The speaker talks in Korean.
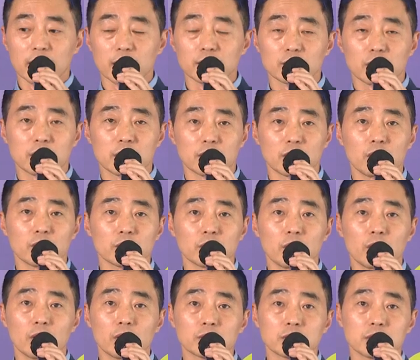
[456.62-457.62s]
그래서 그런
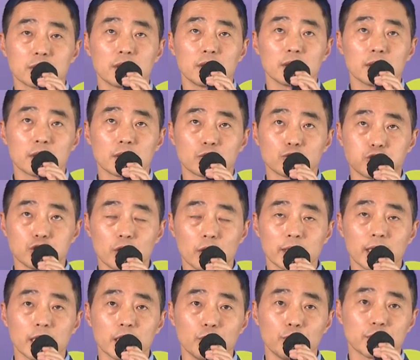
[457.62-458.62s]
것을
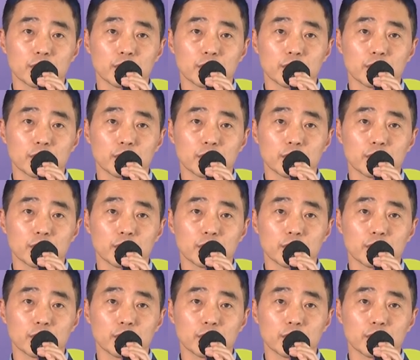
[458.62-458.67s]
구현하기